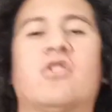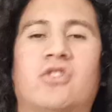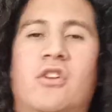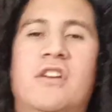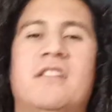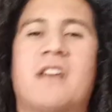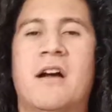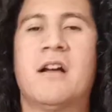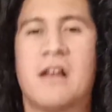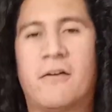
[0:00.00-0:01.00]

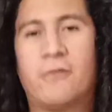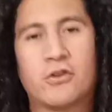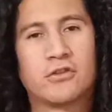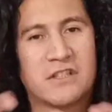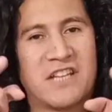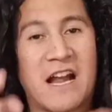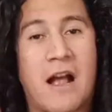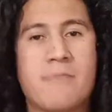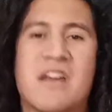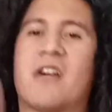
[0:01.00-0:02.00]
solista, las fotos ya
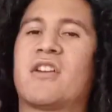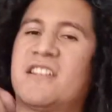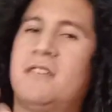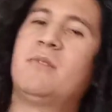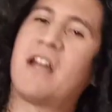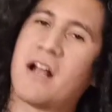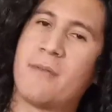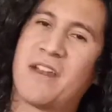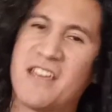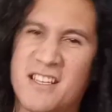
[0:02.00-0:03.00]
cambian. Ahora sí, mira a
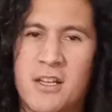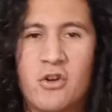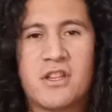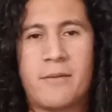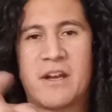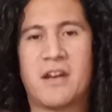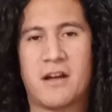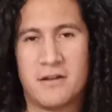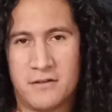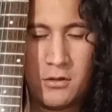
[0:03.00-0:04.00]
cámara y hacelo de esta
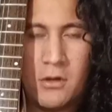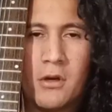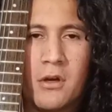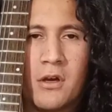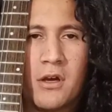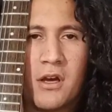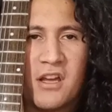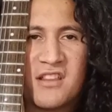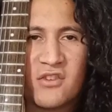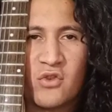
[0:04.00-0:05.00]
manera.
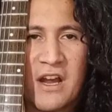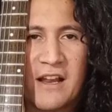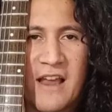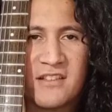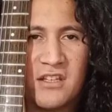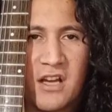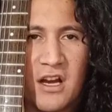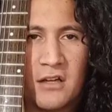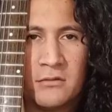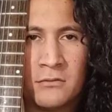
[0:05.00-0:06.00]
Esta es una clásica.